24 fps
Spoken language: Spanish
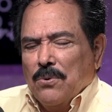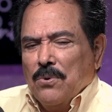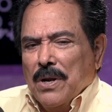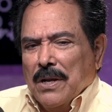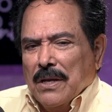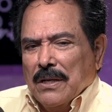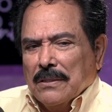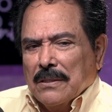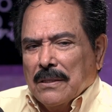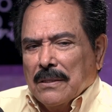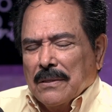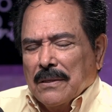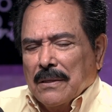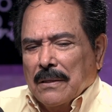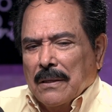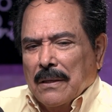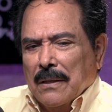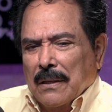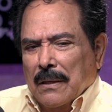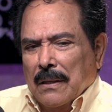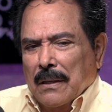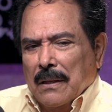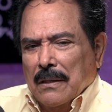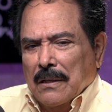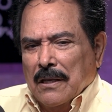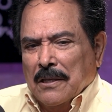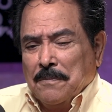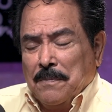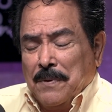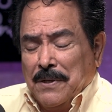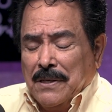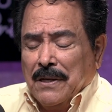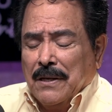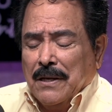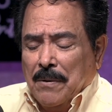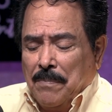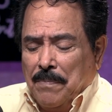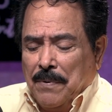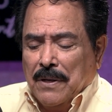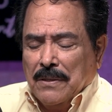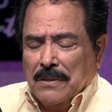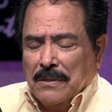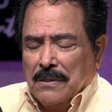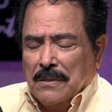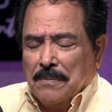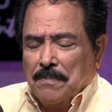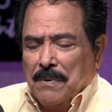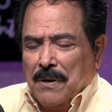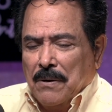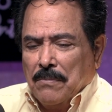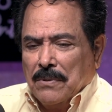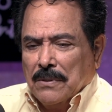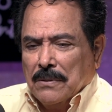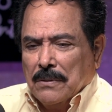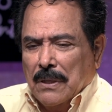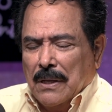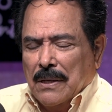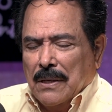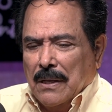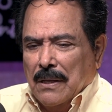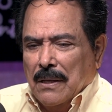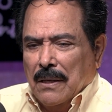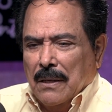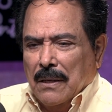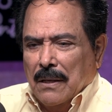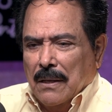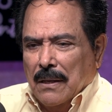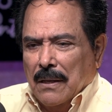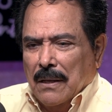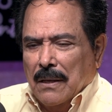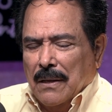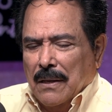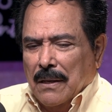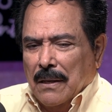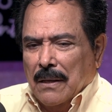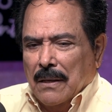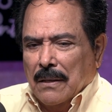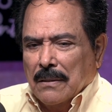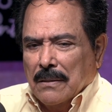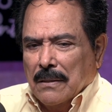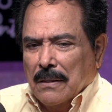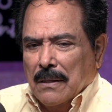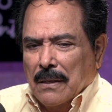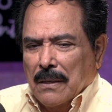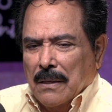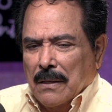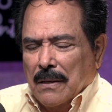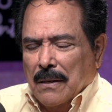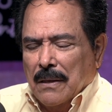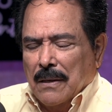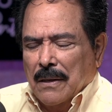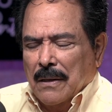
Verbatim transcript: lunes, después de que participamos ahí este,